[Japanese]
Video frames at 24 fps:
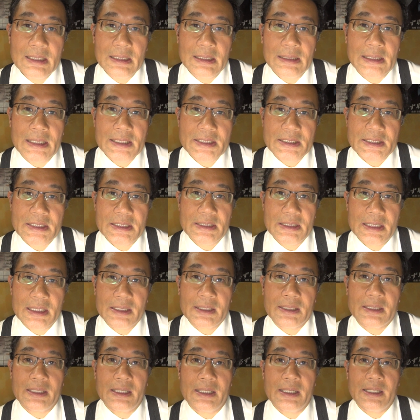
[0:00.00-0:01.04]
形に
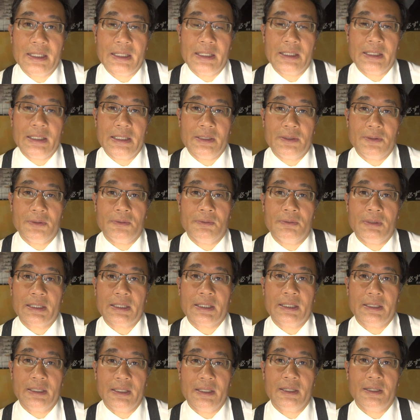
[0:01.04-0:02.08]
なっている
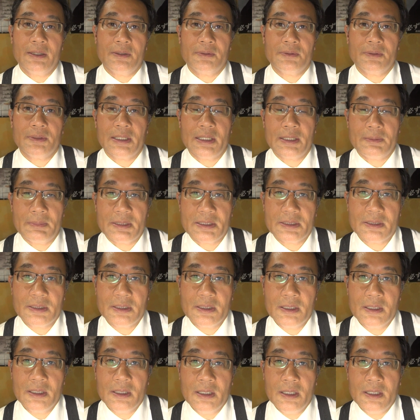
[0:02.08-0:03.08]
わけでございます。